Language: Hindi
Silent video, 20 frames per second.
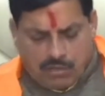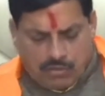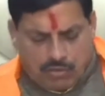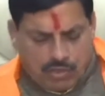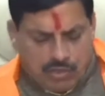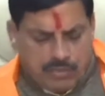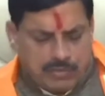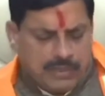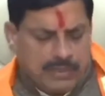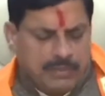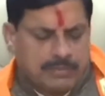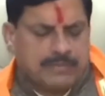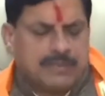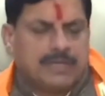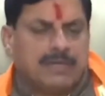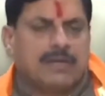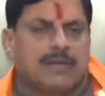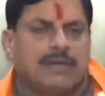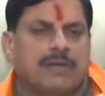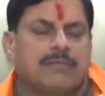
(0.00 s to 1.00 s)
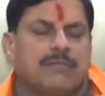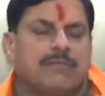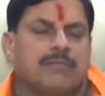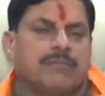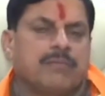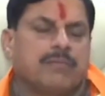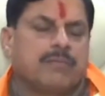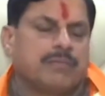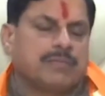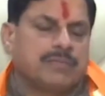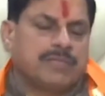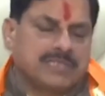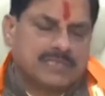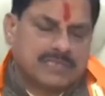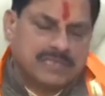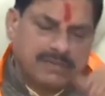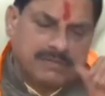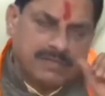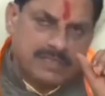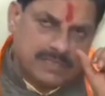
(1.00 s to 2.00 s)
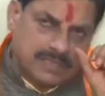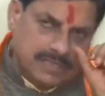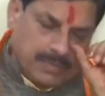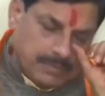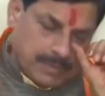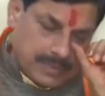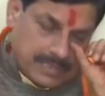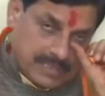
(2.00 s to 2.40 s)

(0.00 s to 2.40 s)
कोई भी अपना दस्तावेज का